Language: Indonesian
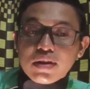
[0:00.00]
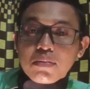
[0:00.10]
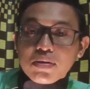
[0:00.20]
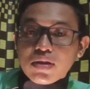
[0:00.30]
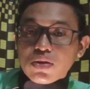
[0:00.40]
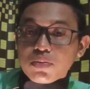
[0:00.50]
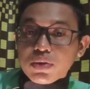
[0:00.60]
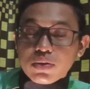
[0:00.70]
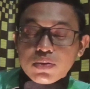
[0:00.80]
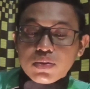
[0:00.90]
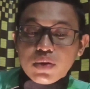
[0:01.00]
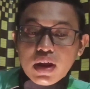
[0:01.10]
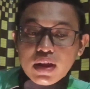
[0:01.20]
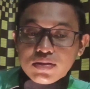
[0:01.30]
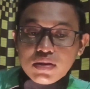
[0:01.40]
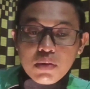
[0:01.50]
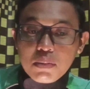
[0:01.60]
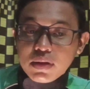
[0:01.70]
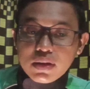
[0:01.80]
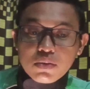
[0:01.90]
selama satu minggu alhasil
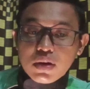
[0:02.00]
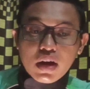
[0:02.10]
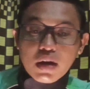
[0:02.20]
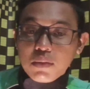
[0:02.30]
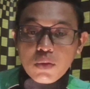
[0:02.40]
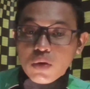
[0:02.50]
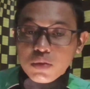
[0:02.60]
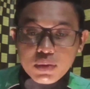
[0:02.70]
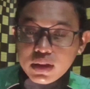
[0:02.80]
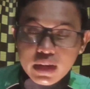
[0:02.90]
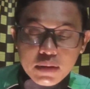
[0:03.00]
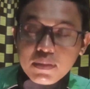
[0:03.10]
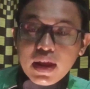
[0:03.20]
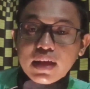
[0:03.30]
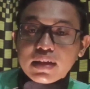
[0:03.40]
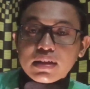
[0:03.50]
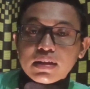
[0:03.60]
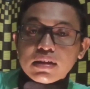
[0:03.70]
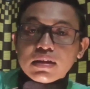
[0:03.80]
bapaknya udah nggak mau on onbit grab lagi